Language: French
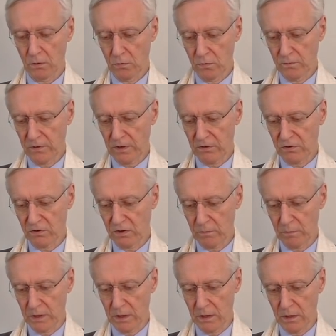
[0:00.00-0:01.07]
du 26
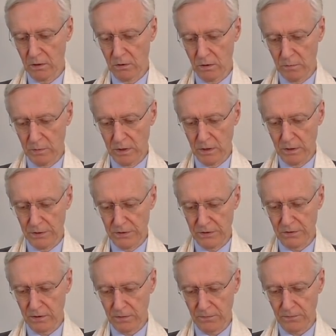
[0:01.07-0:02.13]
mai
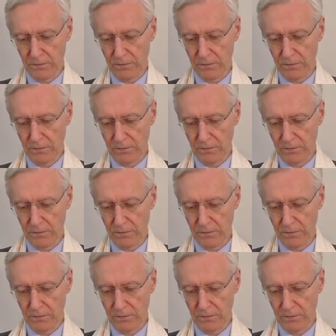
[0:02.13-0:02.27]
2019.